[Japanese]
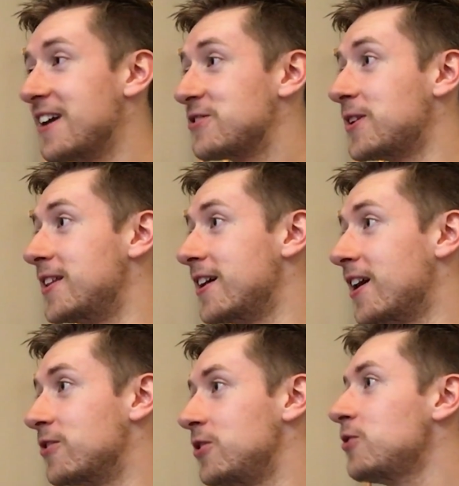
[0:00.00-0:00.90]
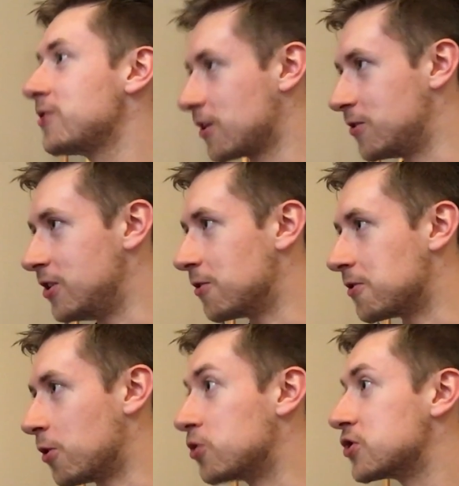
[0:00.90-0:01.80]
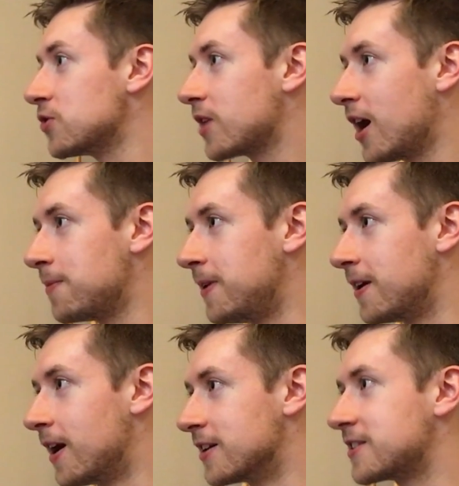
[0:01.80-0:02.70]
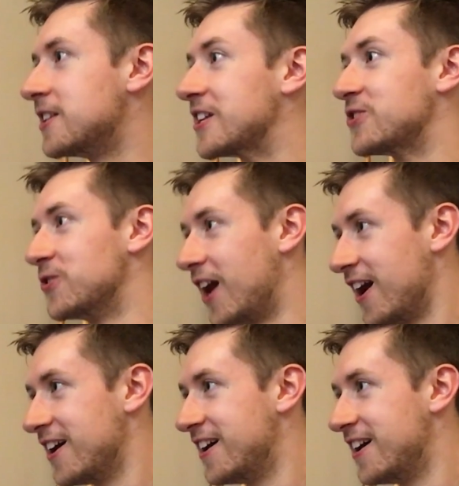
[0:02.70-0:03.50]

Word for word: それでゆうたくんによると、星のカービィが好きだそうで。